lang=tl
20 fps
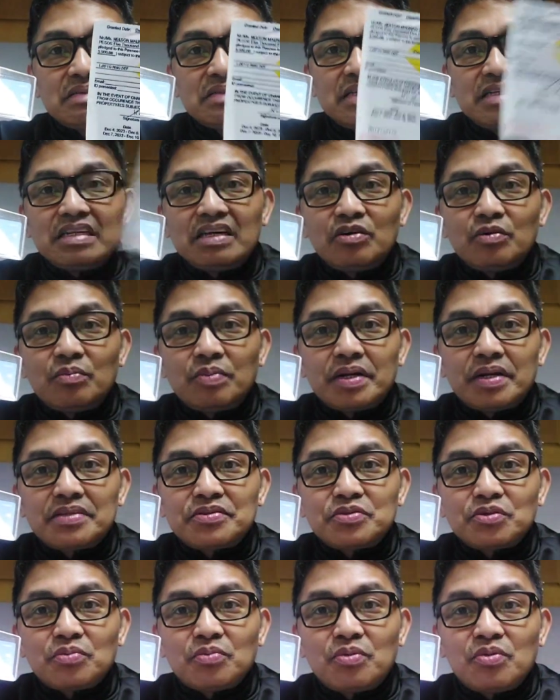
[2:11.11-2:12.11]
hindi ko pa
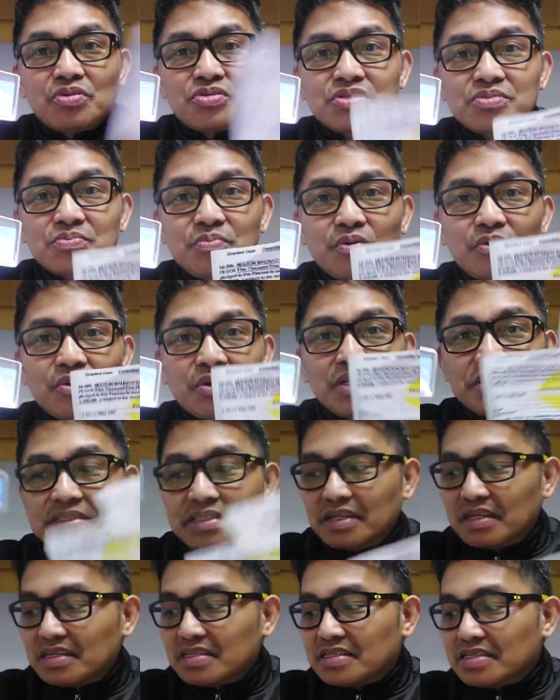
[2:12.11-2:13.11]
natubos puro
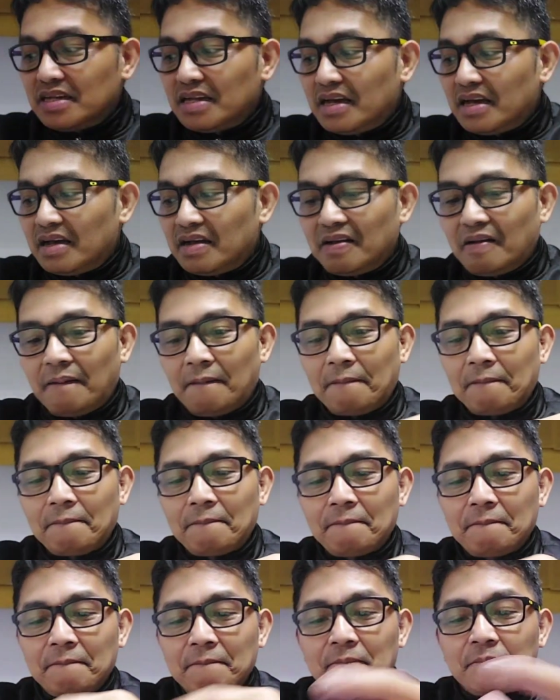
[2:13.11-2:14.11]
interest lang
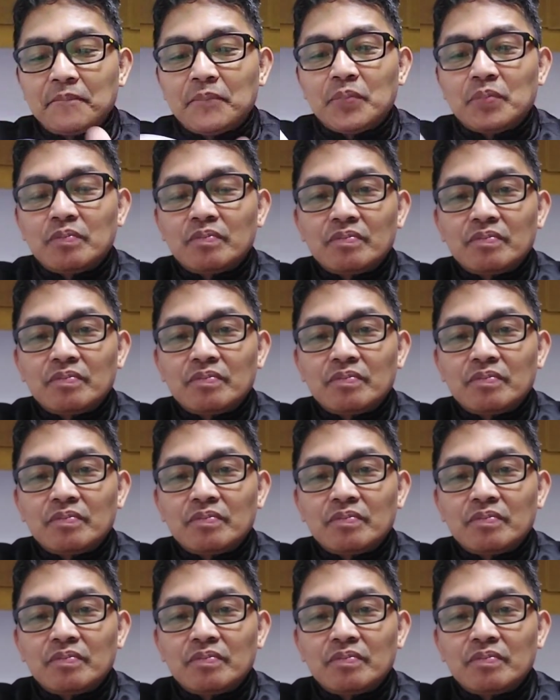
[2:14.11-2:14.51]
mm.